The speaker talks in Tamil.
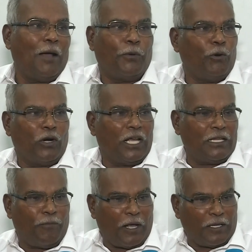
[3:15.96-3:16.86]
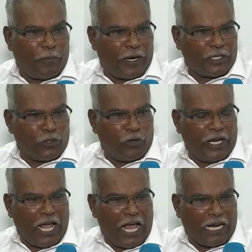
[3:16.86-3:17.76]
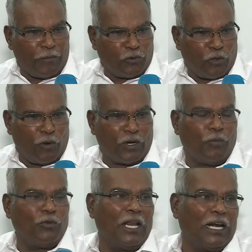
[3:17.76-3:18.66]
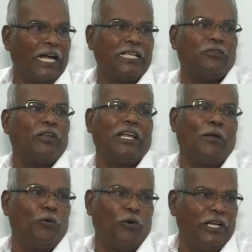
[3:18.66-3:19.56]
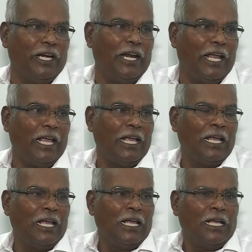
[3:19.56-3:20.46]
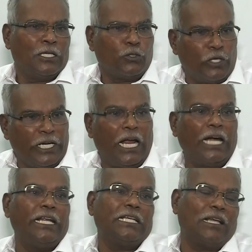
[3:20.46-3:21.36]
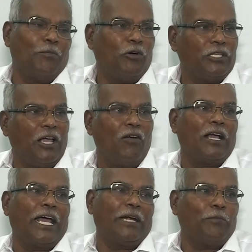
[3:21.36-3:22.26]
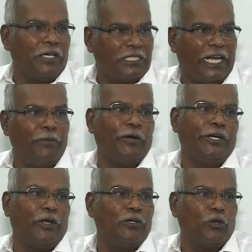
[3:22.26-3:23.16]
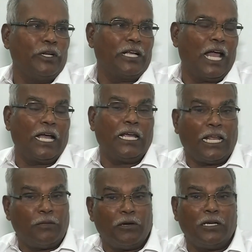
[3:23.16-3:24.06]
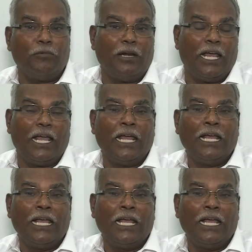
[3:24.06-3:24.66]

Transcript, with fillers: அப்படி ஒன்றும் அந்த அந்த படத்தினுடைய ஆரம்ப துவக்கம் முதல் கடைசி வரைக்கும் அப்படி ஒன்றும் இல்லை சுட்டி காட்டிய சம்பவத்தையும் அவன் கரெக்ட் பண்ணி சரி பண்ணிட்டோன்னு சொல்லியிருக்காங்க அது மட்டும் இல்லை